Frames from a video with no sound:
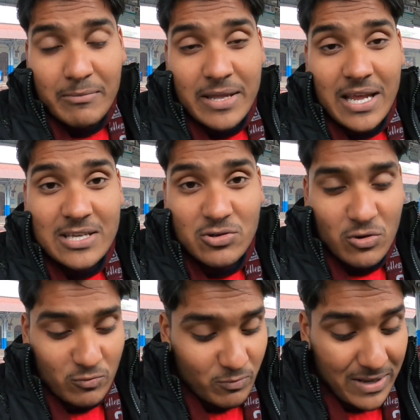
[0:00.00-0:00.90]
मेरे
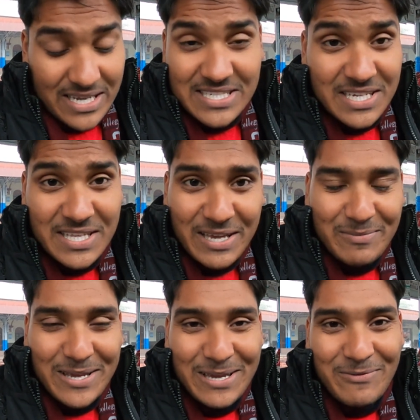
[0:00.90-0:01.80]
जो मैनेजर जी थे
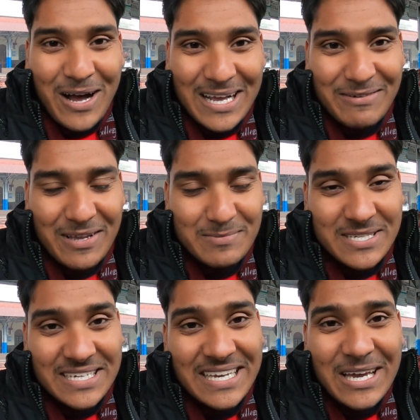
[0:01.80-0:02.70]
मेरे वहाँ के
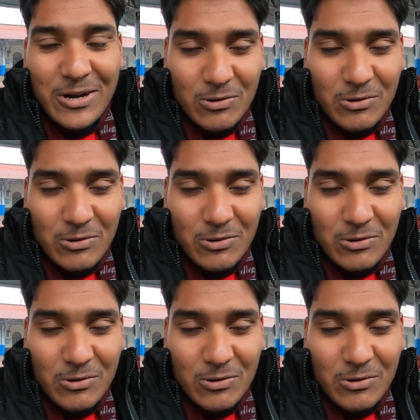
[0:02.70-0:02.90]
वाई के